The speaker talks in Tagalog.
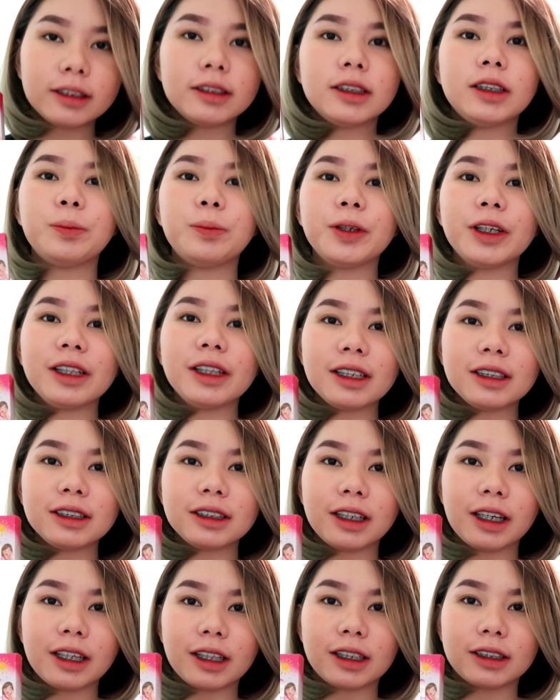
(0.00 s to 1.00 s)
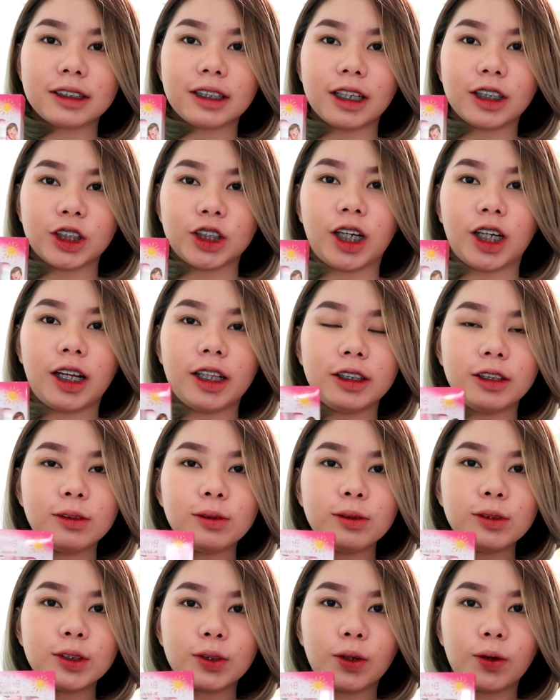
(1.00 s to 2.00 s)
Si Brilliant Skin Essential,
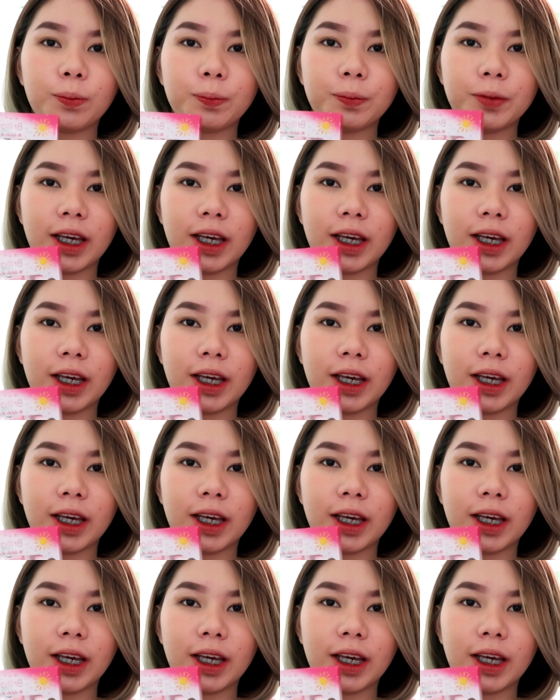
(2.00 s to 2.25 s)
yung soap